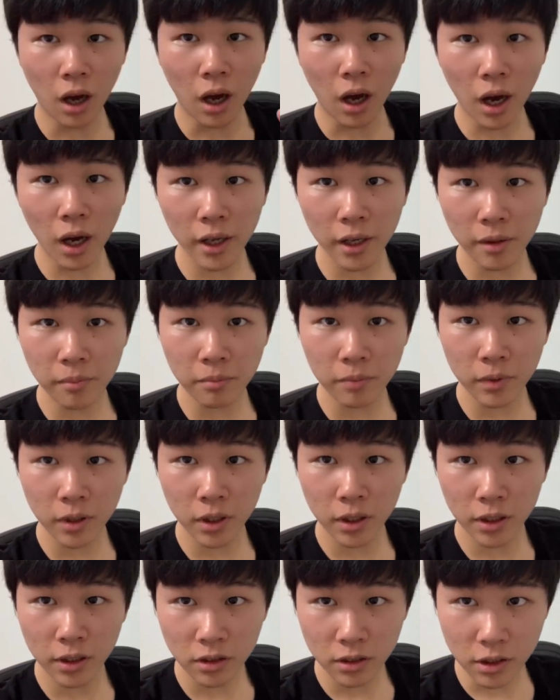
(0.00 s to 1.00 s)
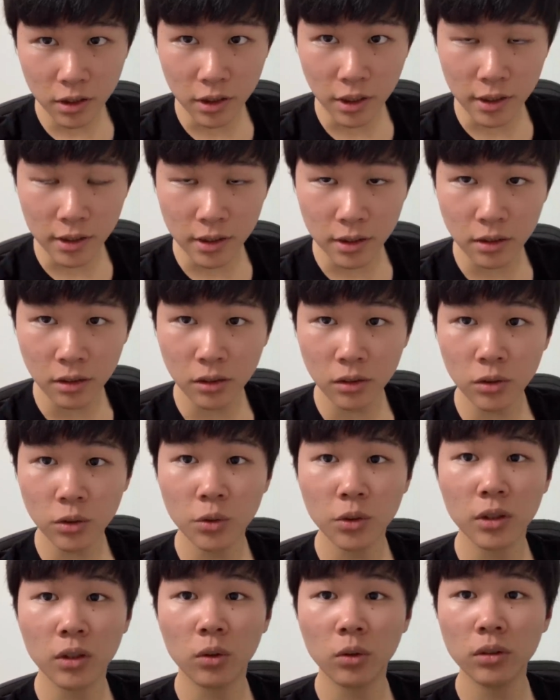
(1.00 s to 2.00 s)
Hi, Yuzi ですとい
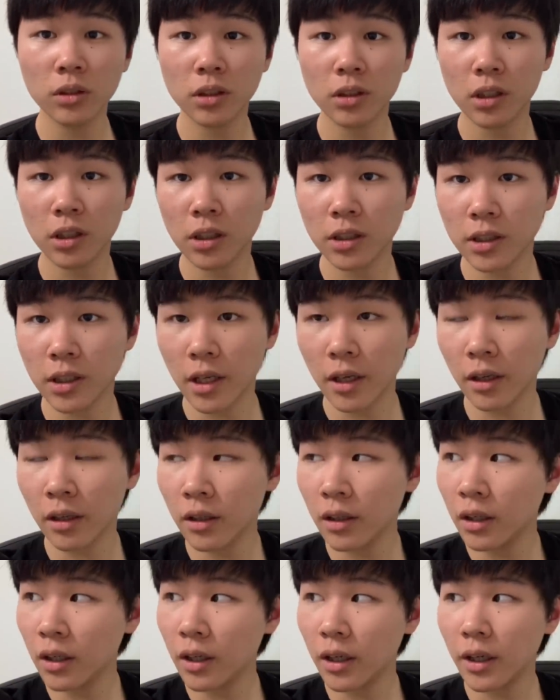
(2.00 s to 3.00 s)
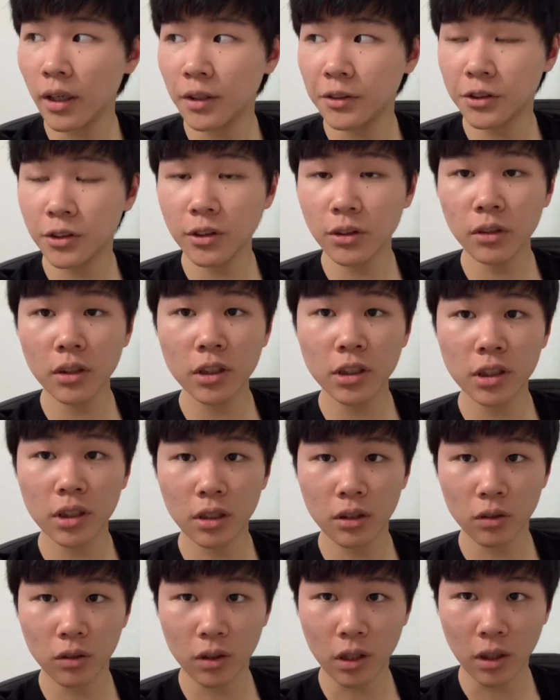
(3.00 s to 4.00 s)
うことで本日はですね、えー、1 2日
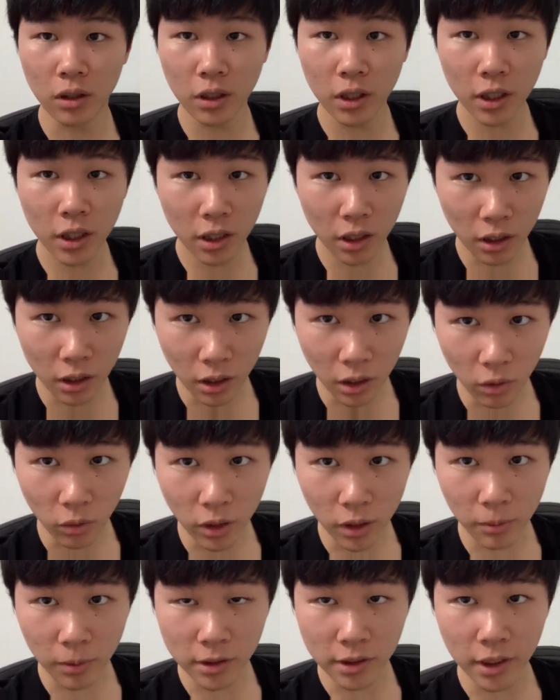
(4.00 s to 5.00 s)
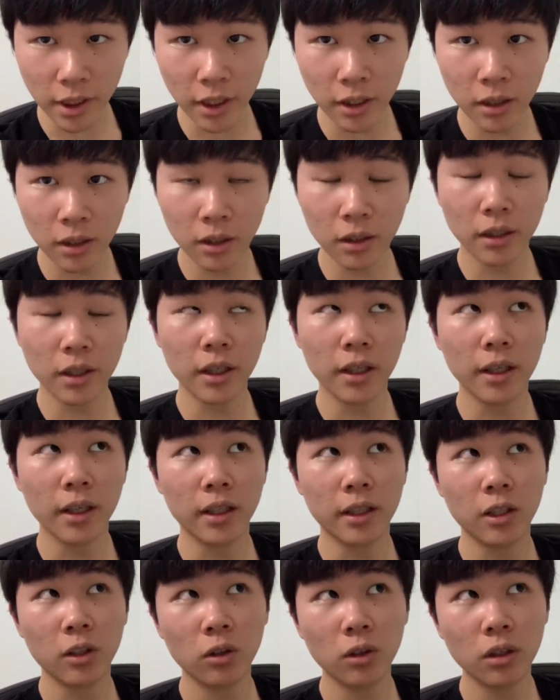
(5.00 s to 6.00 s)
間の隔離期間が終わりまして、
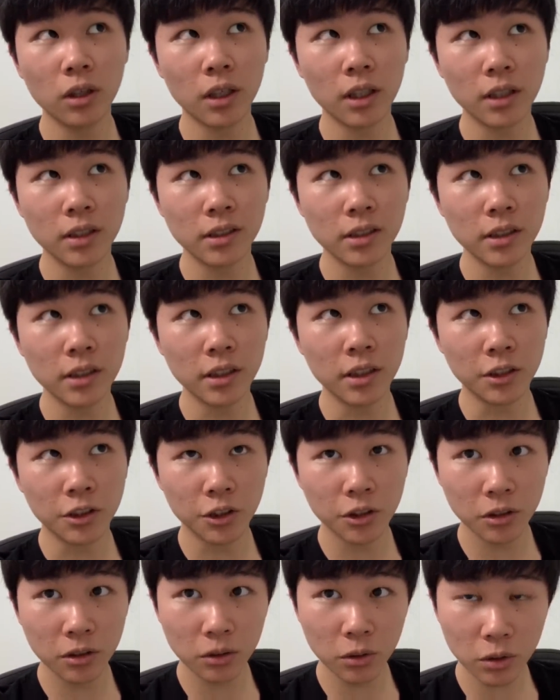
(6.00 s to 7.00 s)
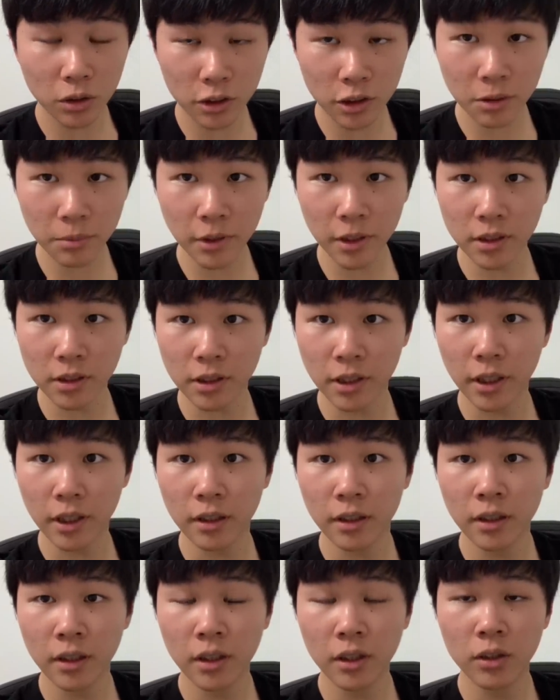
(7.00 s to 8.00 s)
えー、帰国からついに15日目ですね。